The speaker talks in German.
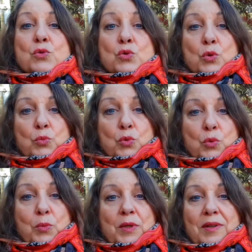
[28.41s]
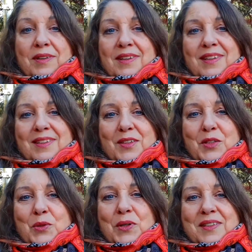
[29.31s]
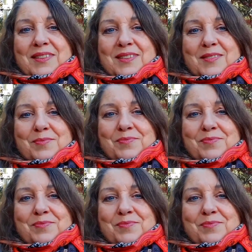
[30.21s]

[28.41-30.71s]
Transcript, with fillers: Symptome richtig deuten.